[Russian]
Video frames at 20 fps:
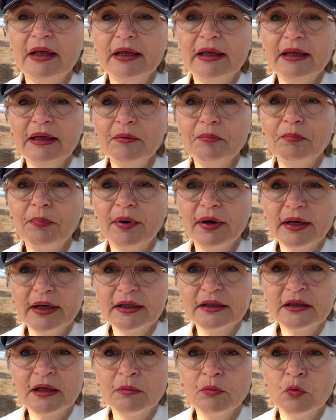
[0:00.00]
и
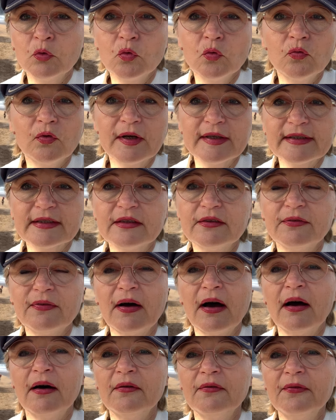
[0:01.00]
поэтому у вас
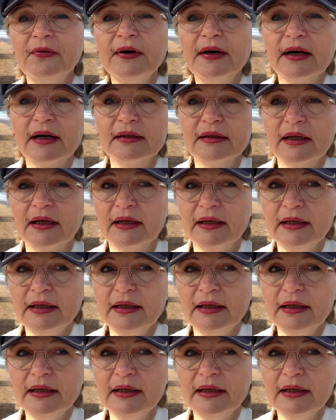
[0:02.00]
два выхода.